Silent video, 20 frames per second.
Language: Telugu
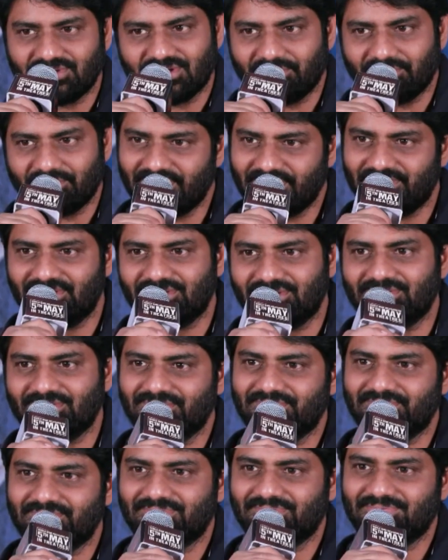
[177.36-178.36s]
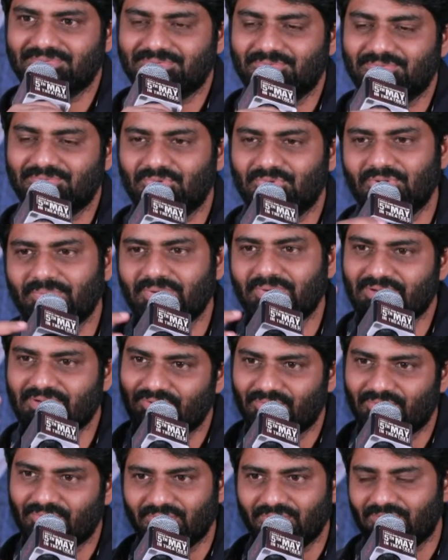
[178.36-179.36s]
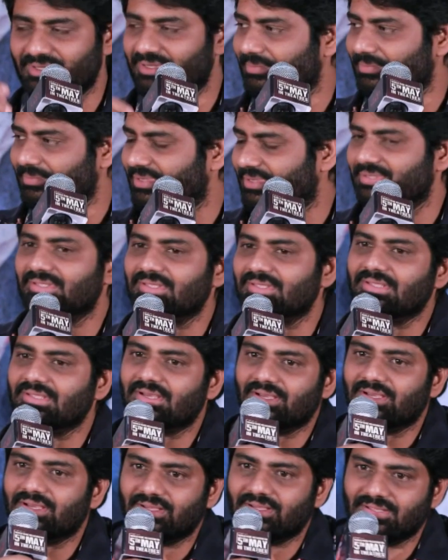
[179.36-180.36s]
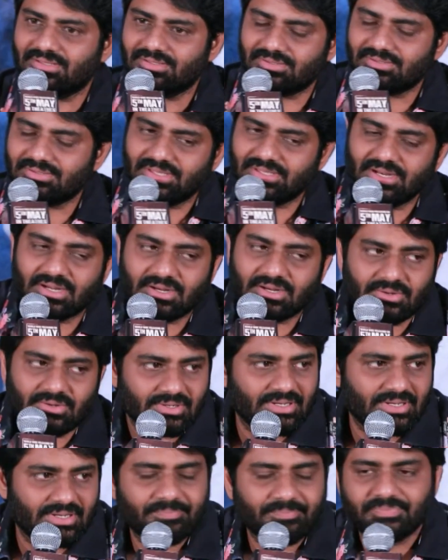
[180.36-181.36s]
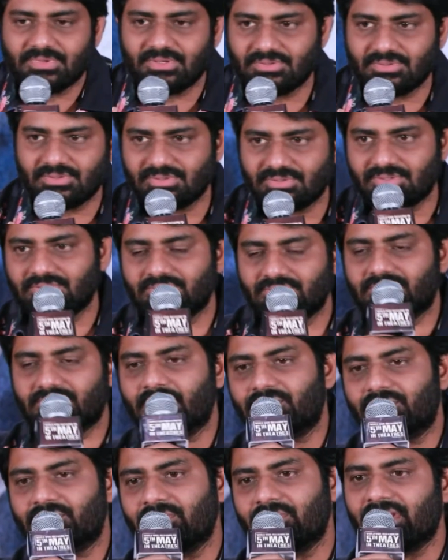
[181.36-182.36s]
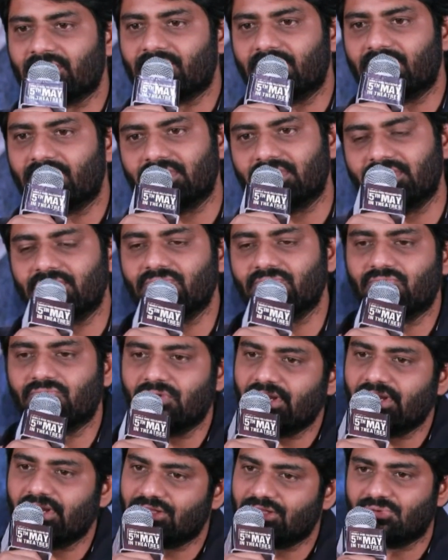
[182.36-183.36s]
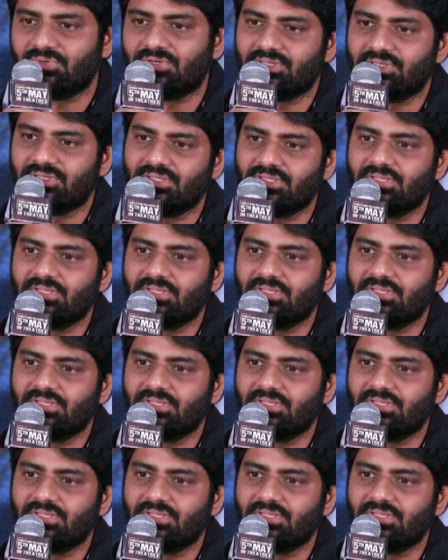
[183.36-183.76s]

అమ్మాయిది మూడో పాటలో కూడా ఉంటుంది అమ్మాయి థియేటర్లో అంటే స్క్రిప్ట్ మేరకు ఉంటుందండి ఫుల్ లెంత్ ఉంటుంది